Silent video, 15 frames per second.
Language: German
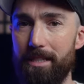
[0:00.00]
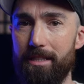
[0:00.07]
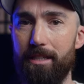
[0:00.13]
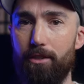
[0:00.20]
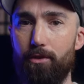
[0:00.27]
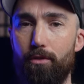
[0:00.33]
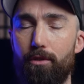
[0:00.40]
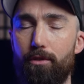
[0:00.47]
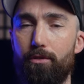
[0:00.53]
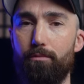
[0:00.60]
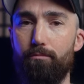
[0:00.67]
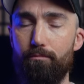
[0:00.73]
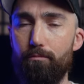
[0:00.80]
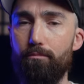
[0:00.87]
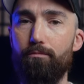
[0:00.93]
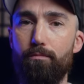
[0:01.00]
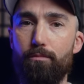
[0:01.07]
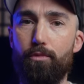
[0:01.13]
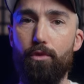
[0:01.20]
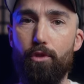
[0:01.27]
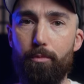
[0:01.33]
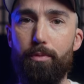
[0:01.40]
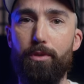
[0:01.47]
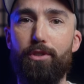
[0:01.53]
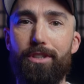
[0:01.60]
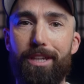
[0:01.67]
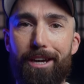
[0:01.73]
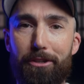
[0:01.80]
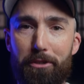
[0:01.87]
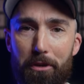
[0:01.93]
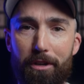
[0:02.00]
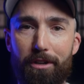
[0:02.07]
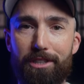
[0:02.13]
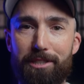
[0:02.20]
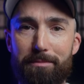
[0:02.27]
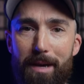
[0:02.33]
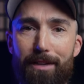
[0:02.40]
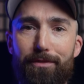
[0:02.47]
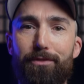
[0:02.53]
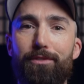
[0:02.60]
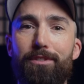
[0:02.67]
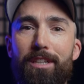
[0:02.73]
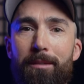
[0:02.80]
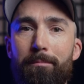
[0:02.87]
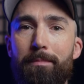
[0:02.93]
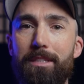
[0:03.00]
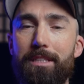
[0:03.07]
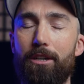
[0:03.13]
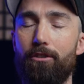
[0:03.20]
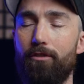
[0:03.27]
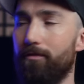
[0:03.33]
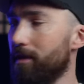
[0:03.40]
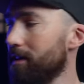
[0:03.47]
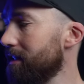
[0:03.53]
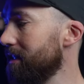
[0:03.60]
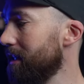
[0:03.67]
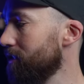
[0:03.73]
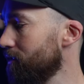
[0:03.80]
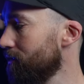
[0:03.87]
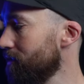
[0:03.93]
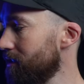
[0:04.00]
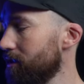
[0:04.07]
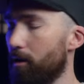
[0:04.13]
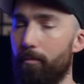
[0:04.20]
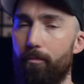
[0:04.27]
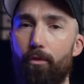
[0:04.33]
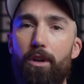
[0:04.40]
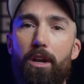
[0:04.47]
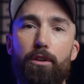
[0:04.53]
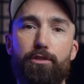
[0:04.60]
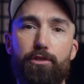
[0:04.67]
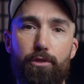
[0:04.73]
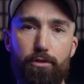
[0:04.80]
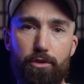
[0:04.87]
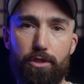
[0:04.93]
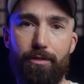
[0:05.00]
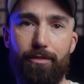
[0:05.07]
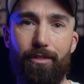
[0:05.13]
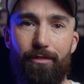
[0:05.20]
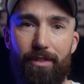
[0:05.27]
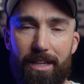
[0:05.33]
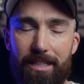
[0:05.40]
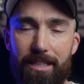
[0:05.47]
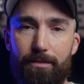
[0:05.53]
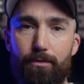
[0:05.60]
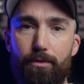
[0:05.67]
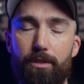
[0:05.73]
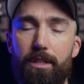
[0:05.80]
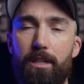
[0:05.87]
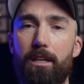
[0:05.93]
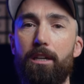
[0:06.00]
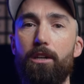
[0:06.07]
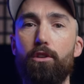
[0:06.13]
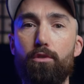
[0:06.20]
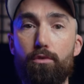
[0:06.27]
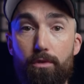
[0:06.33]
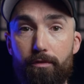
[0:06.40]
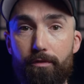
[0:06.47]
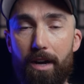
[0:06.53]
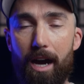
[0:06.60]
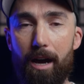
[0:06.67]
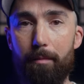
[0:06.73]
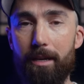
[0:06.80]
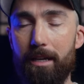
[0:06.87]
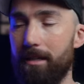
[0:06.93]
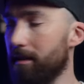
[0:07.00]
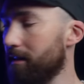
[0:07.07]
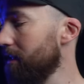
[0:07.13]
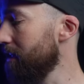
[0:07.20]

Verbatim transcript: ist natürlich typisch der neueren Smartphone-Gimbals auch wirklich ansonsten, obwohl er aus Kunststoff gefertigt wurde, gut verarbeitet.